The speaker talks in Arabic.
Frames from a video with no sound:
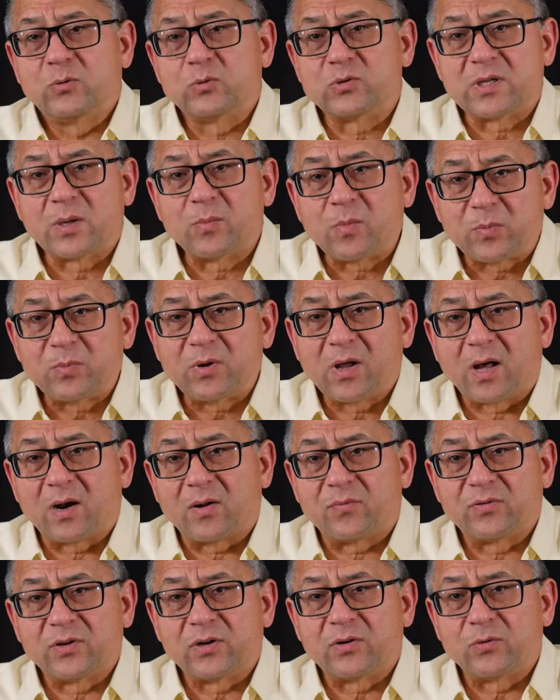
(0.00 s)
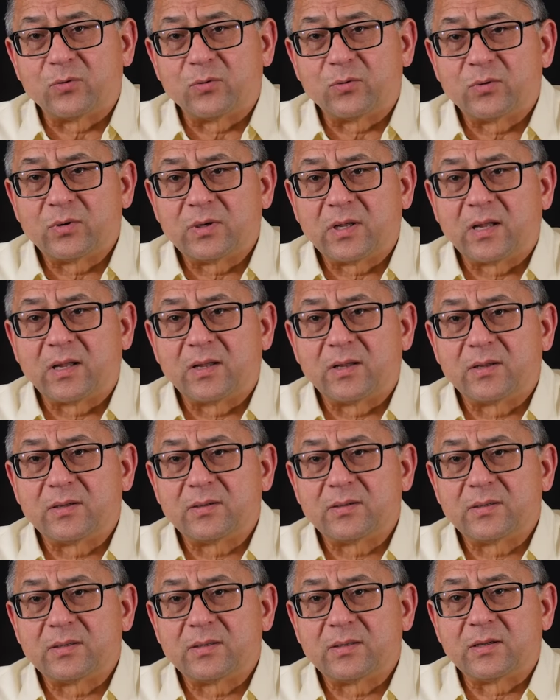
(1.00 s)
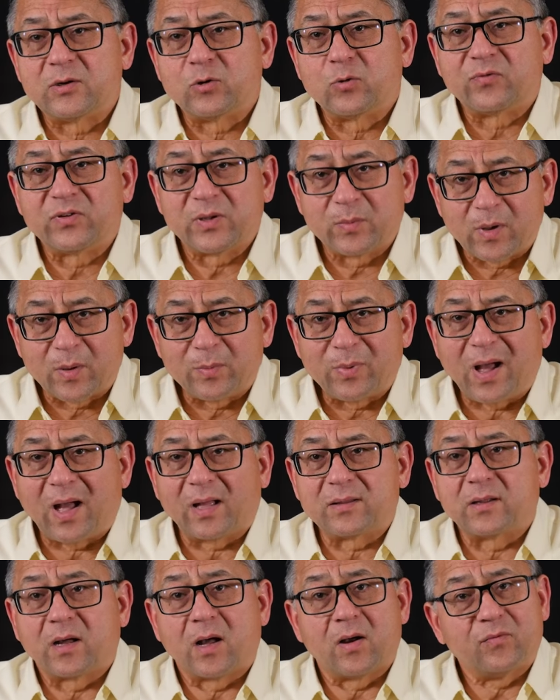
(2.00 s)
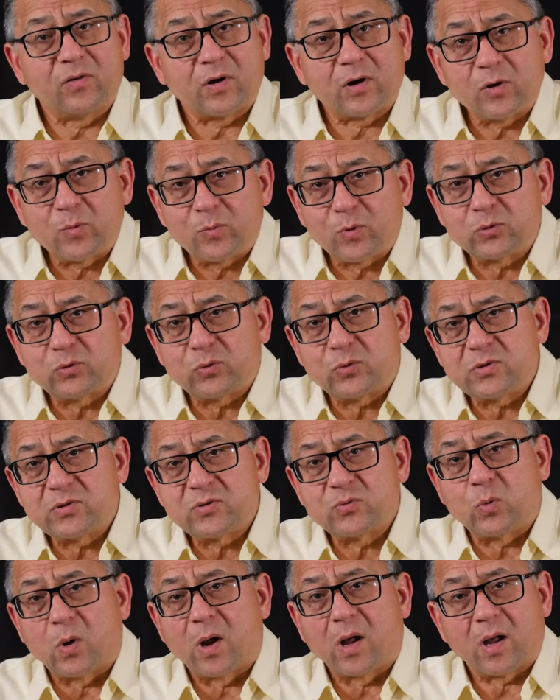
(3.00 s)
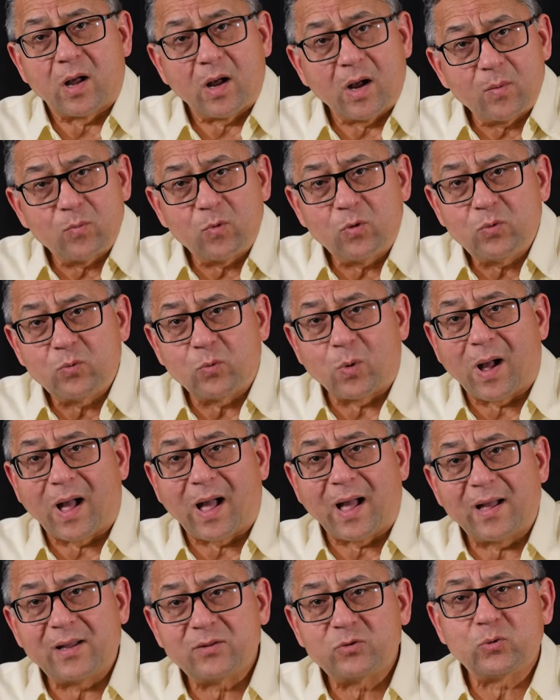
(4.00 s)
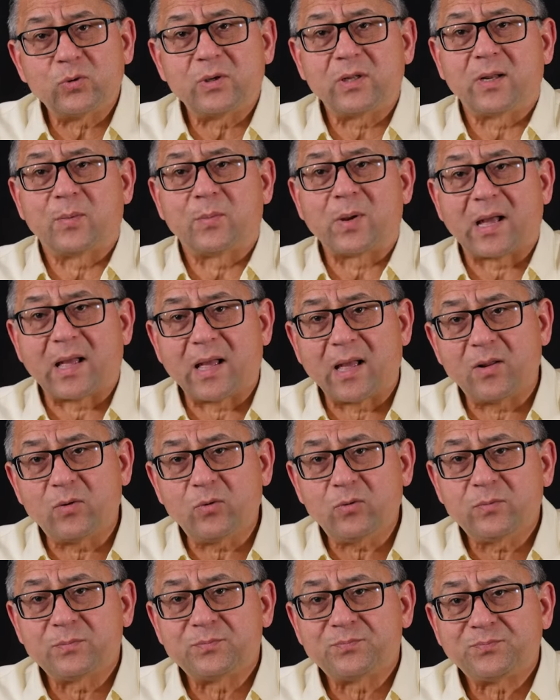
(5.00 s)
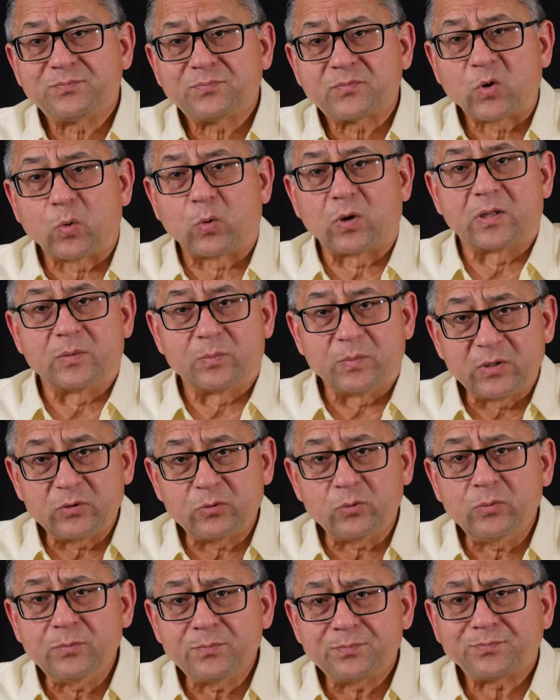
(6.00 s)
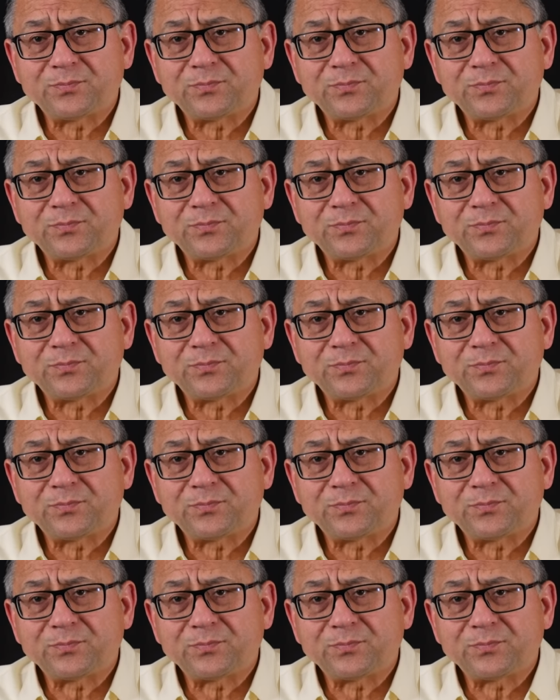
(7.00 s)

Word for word: وزي ما بنعرف انه آه، انه فيما بعد غفر لبطرس واقامه واعاده الى مكانه وخدمته